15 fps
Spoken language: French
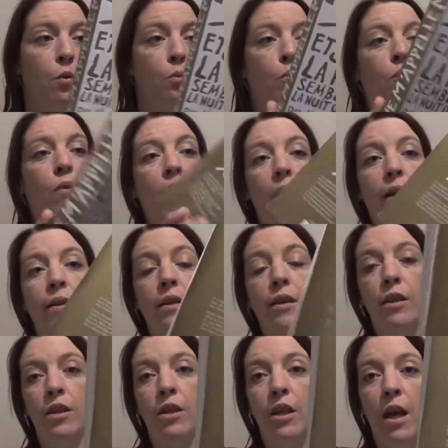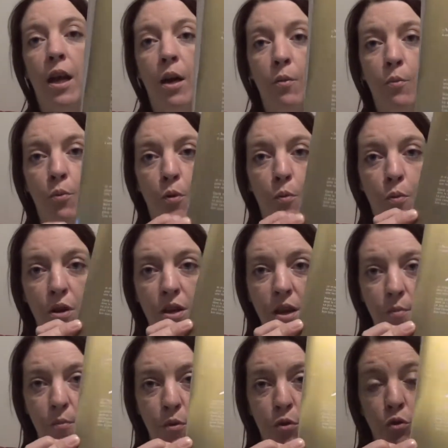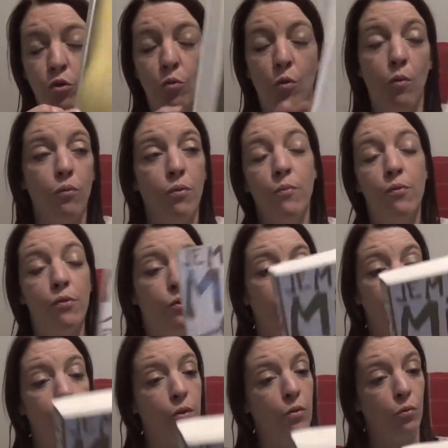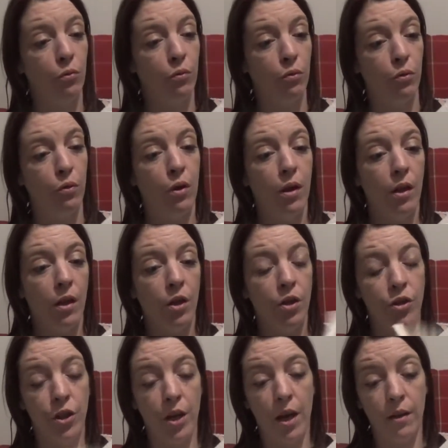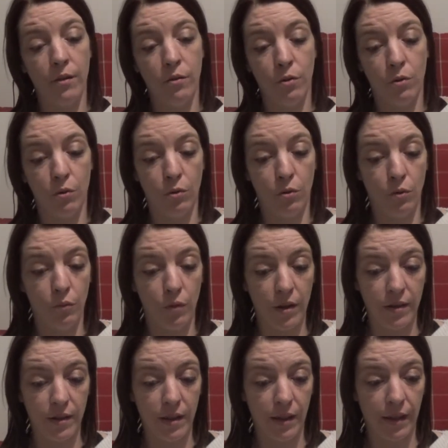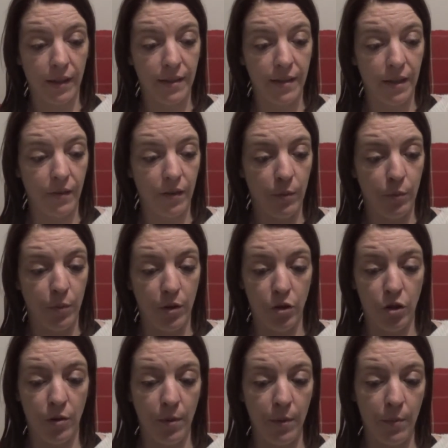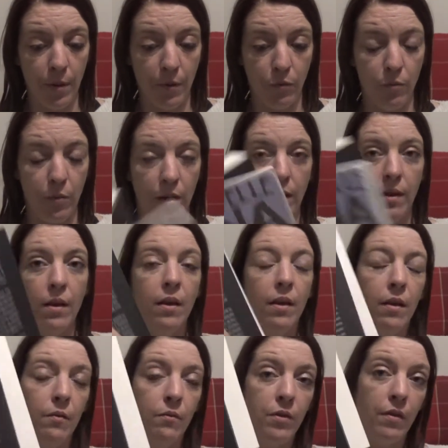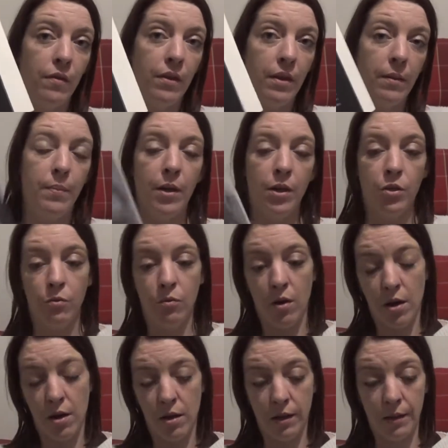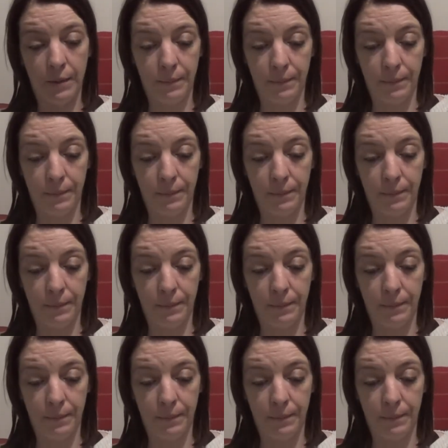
Voilà, il a un peu plié, mais je m'en fous, il me faisait envie. Donc euh, j'ai hâte euh, de voir ce qu'elle réserve. Et puis j'ai même pas vu, mais vous avez des pages noires.